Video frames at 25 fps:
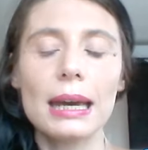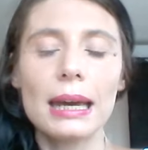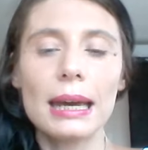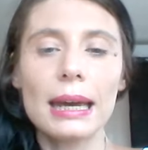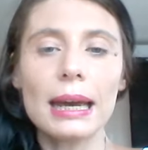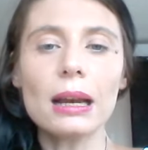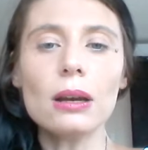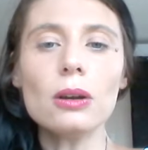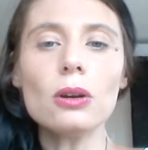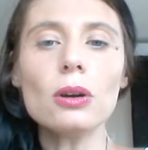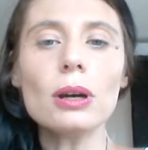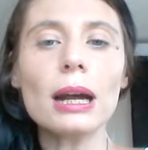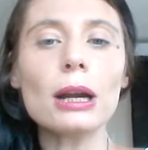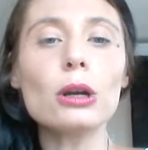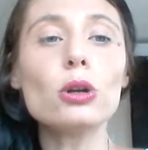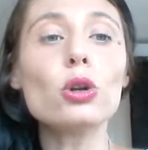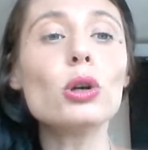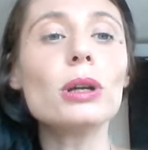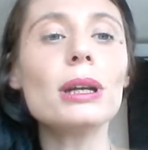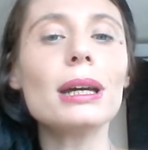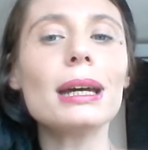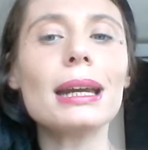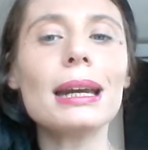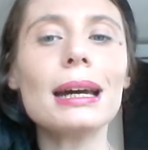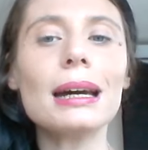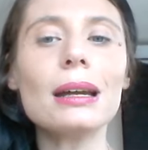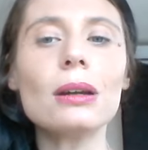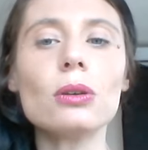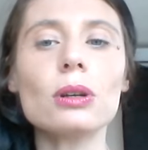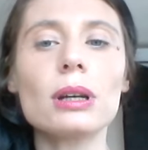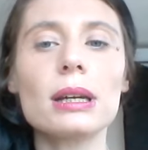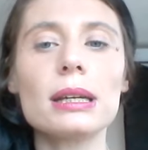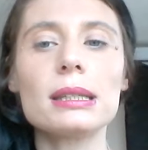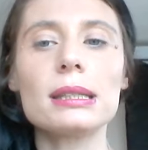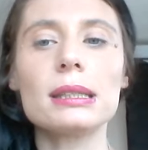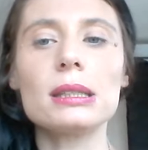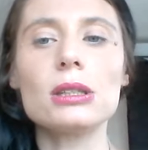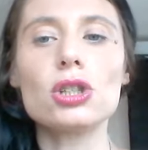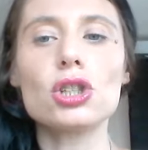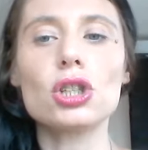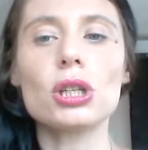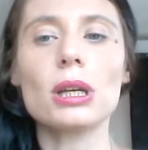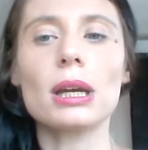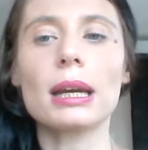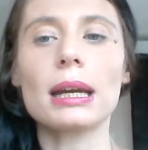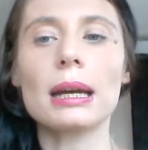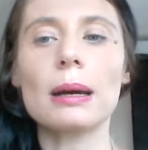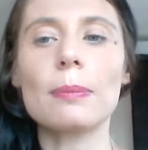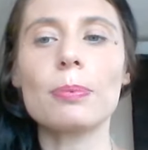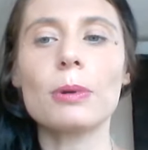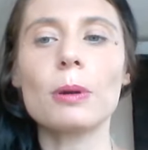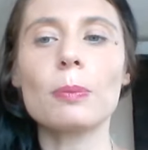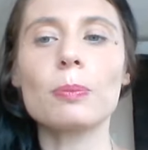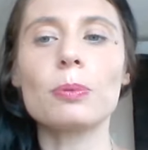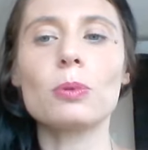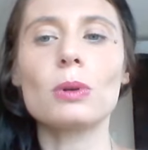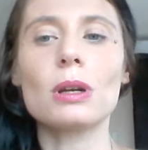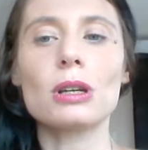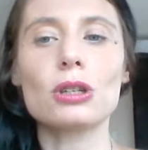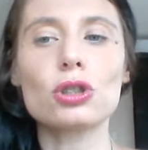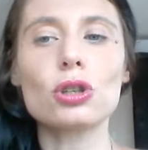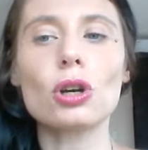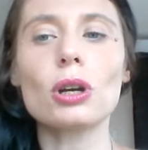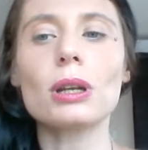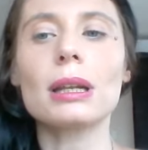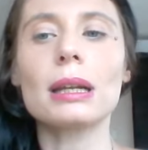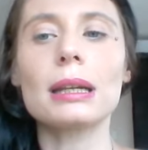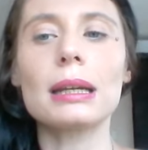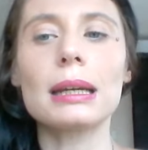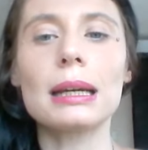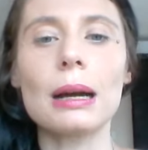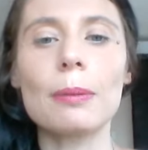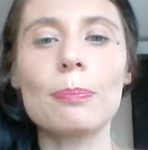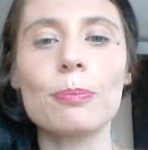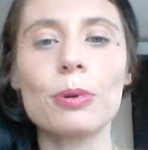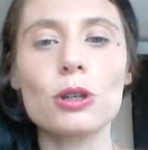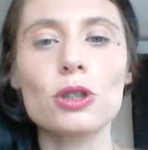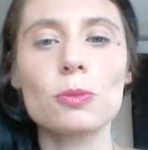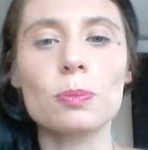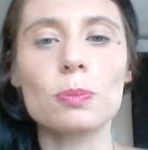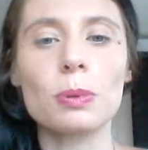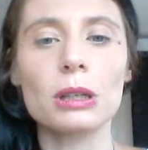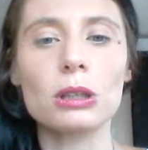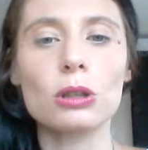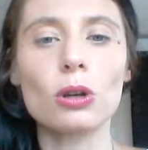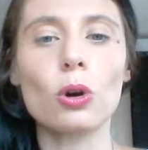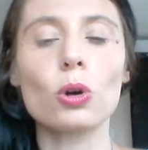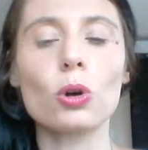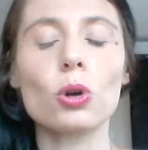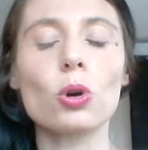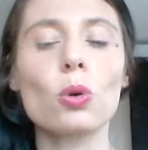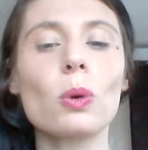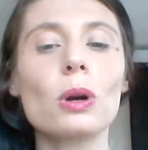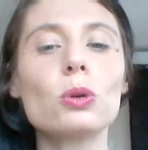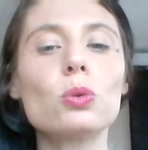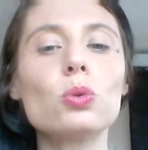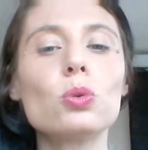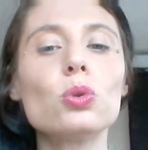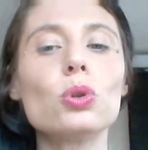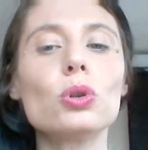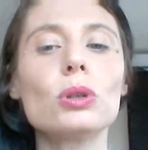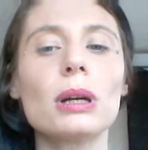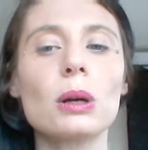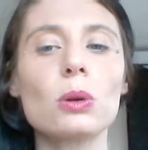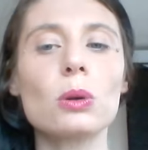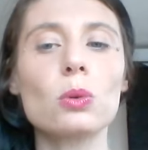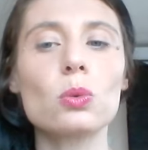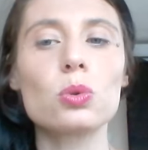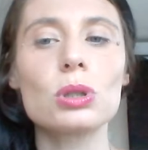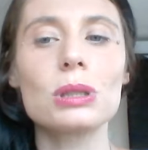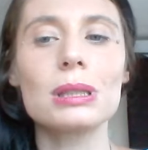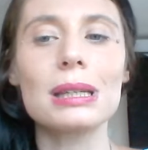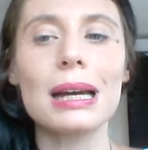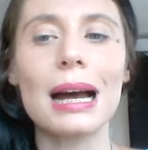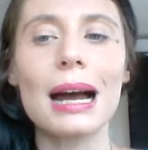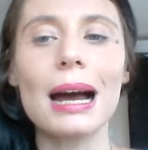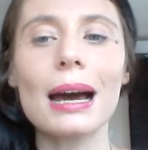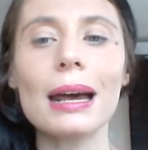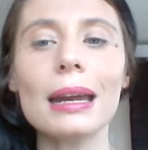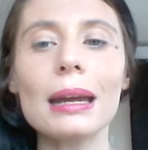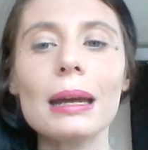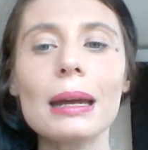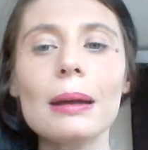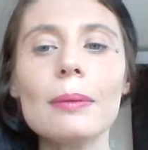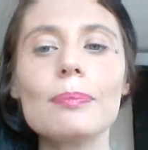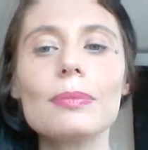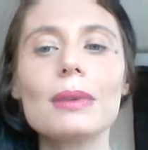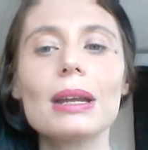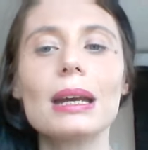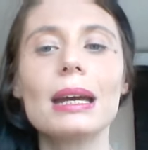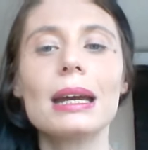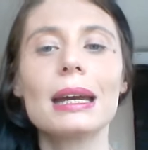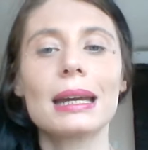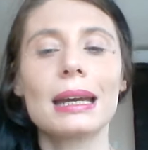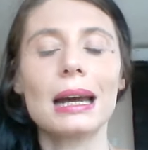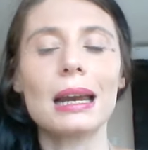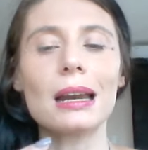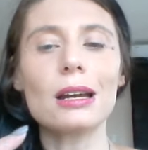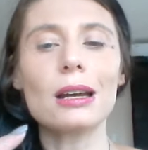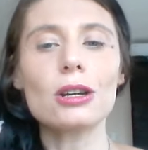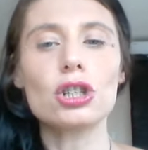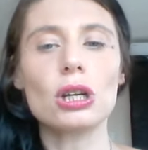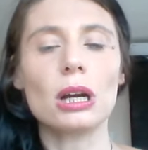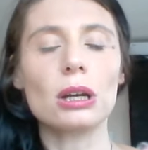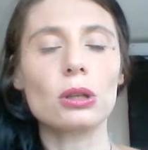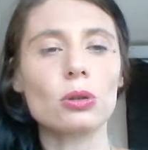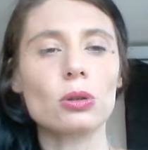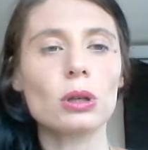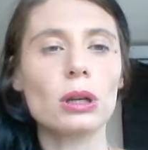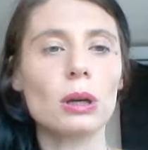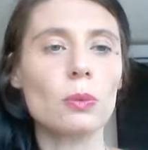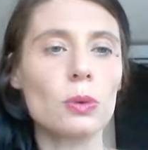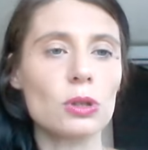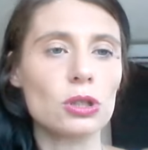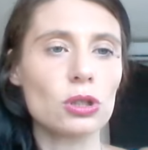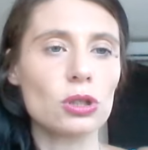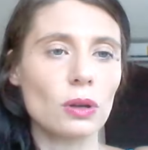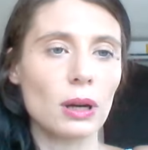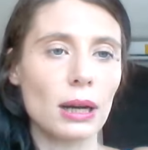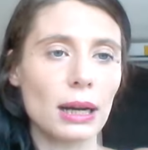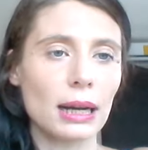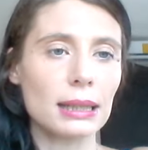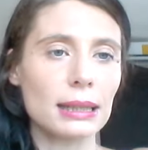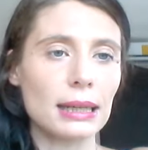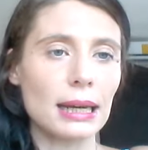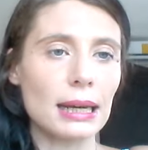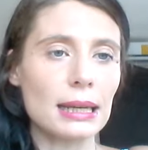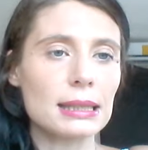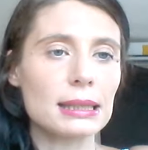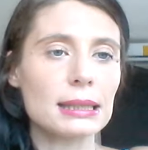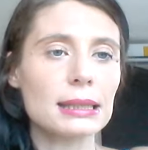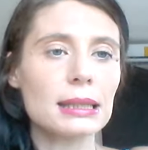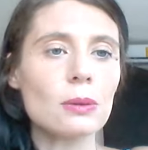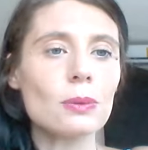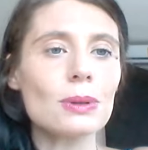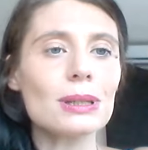e allora non è raro che si cerca proprio una sorta di capo espiatorio, qualcuno da accusare che ha lasciato che questo accadesse.